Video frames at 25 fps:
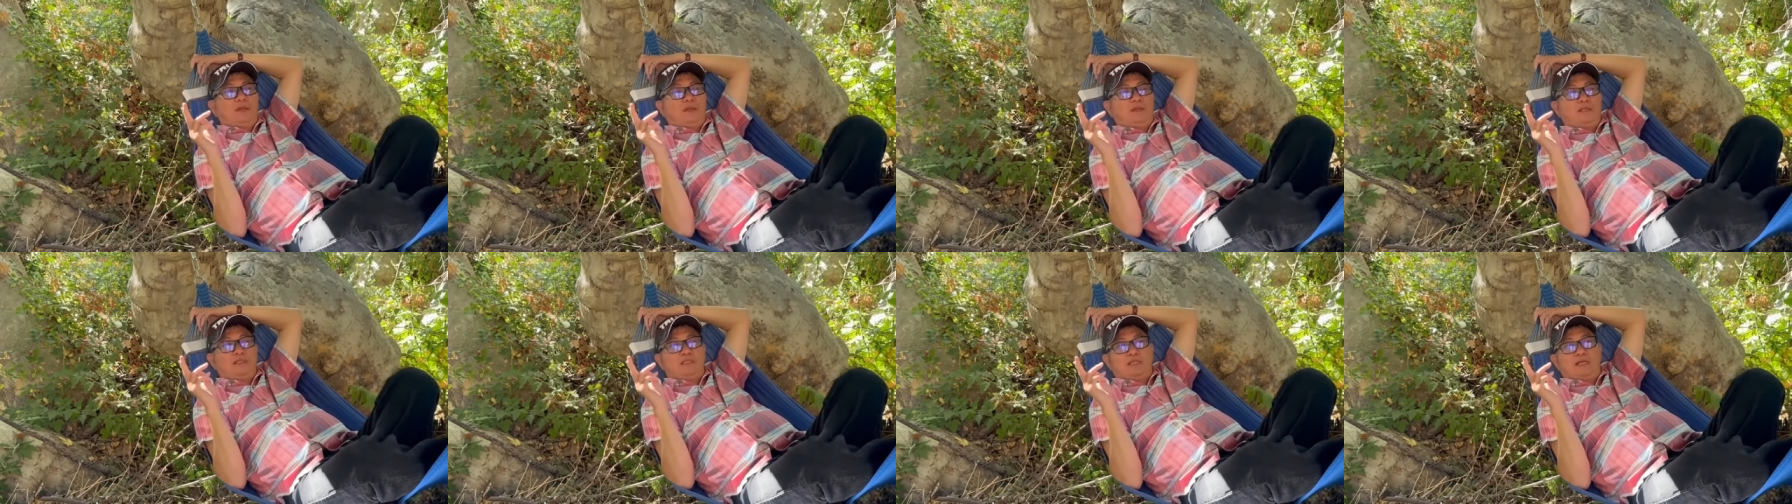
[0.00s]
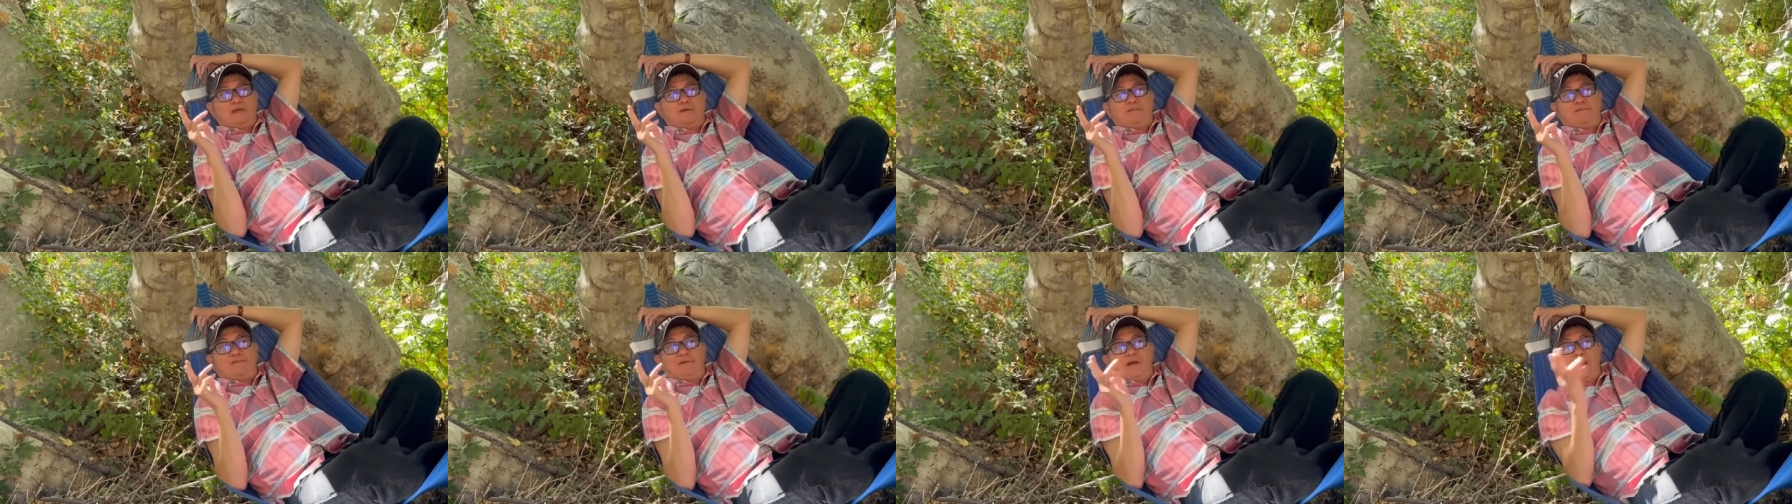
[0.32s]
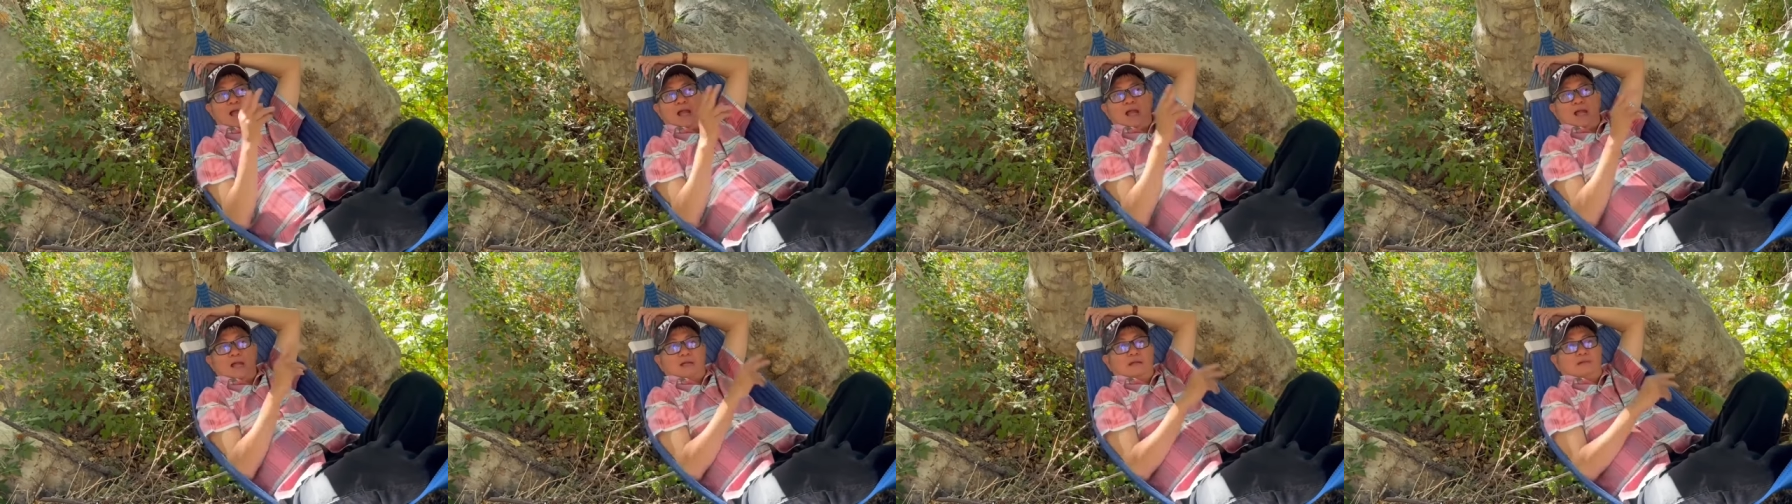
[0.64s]
nó sẽ
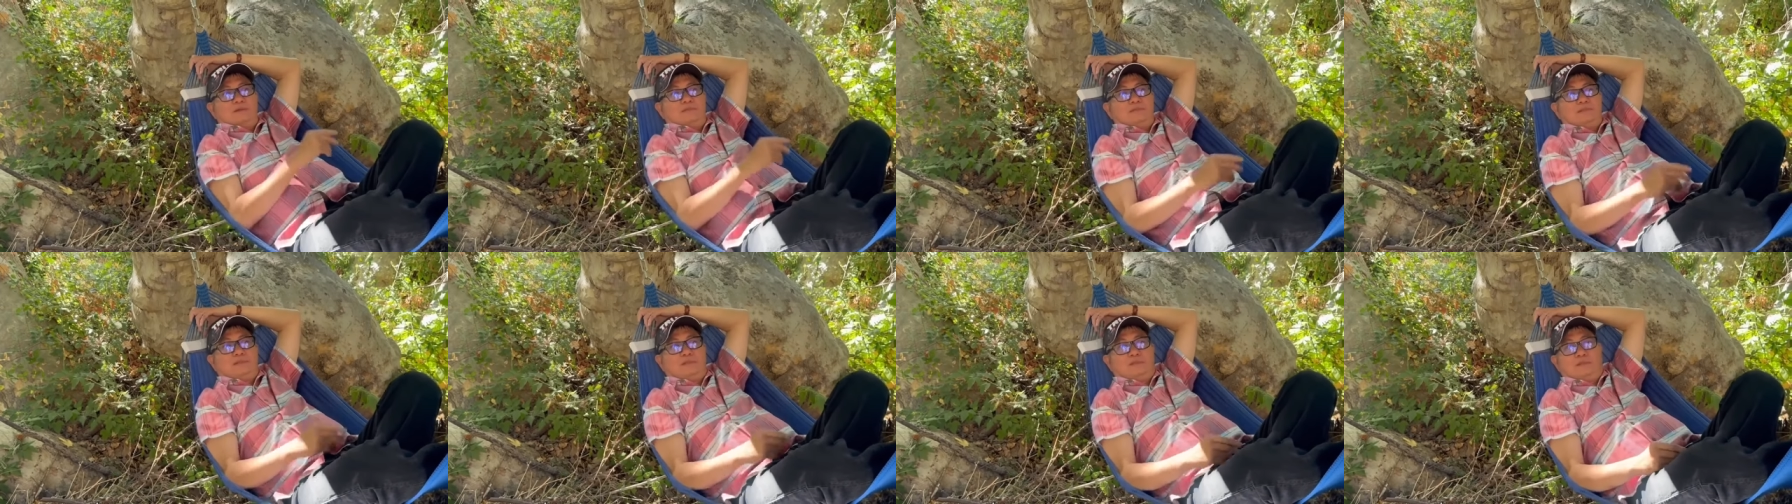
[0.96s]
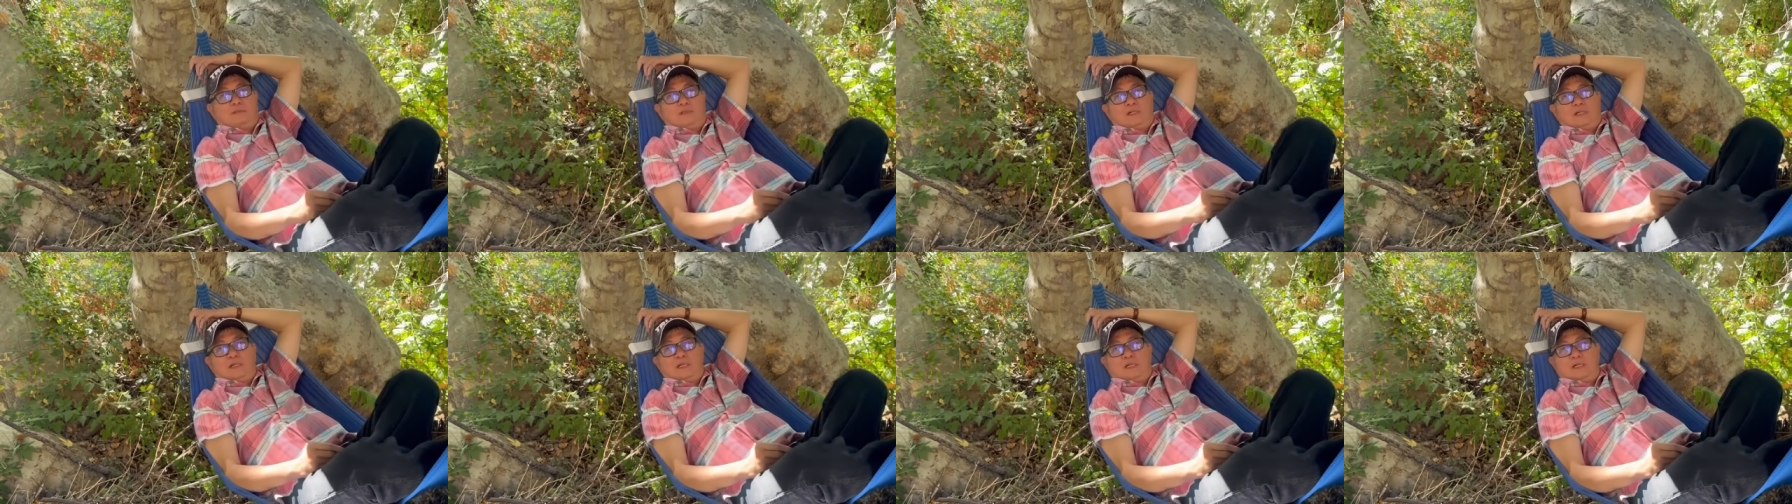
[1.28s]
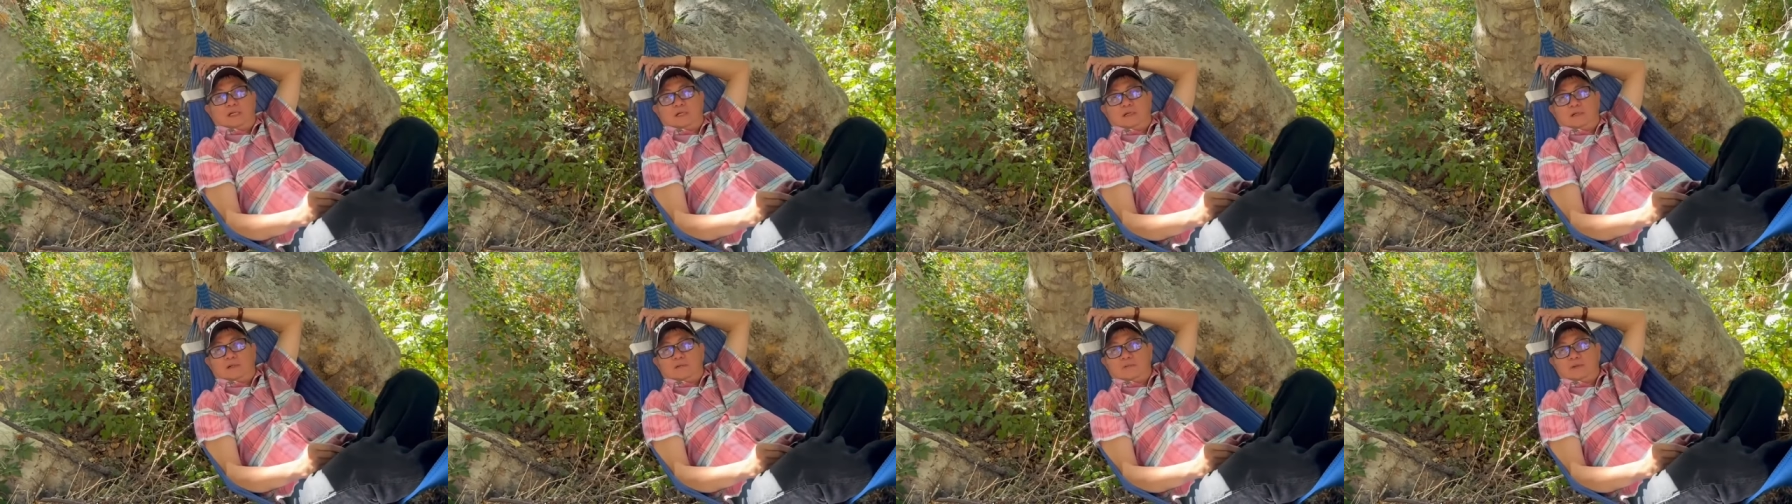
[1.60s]
phá công chúa
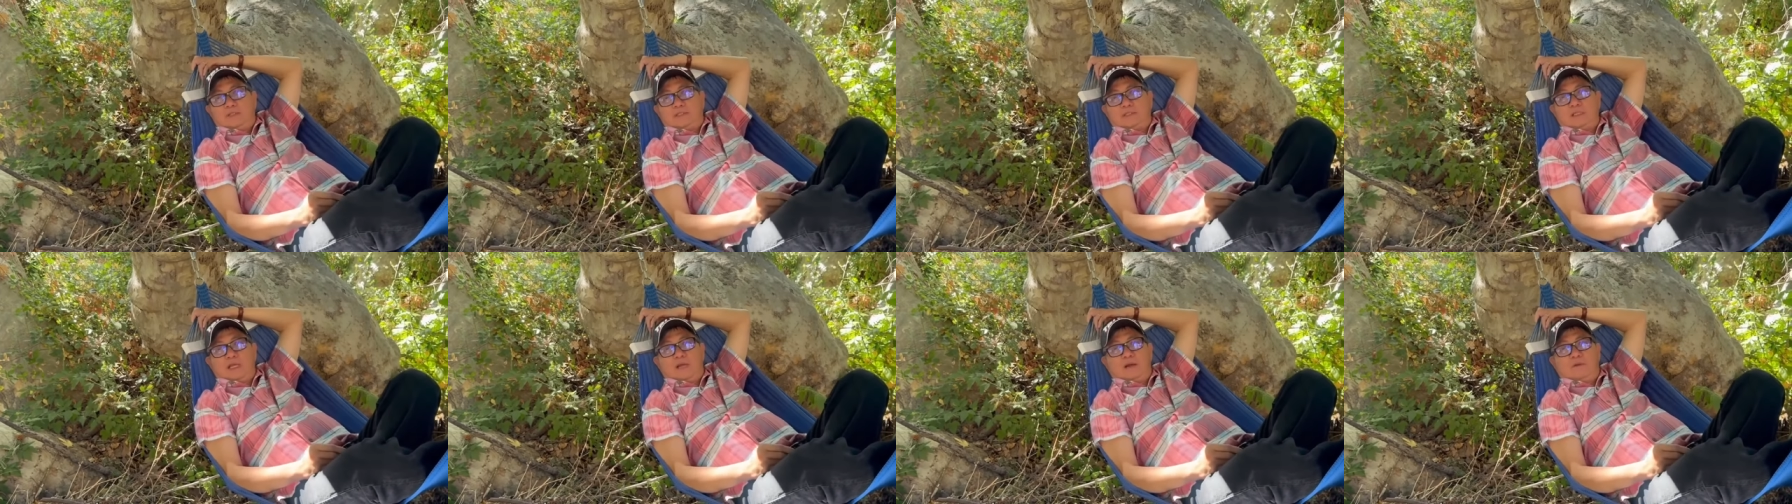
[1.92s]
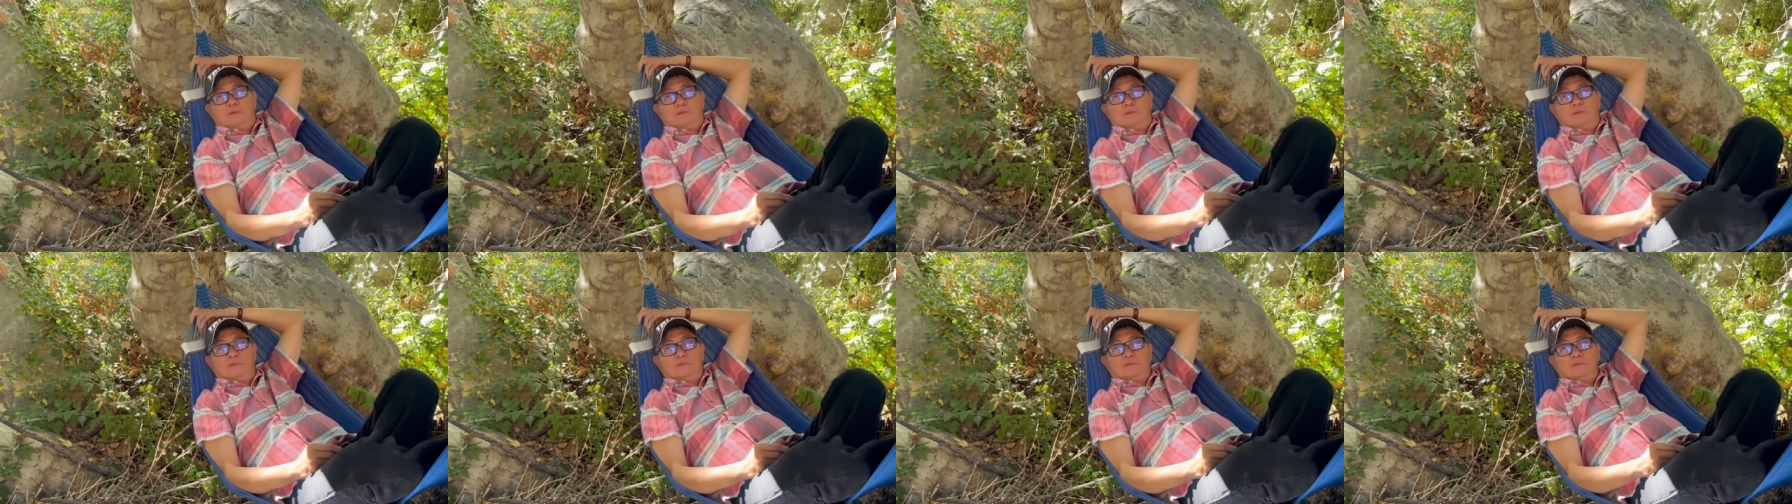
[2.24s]
uh, quyền châu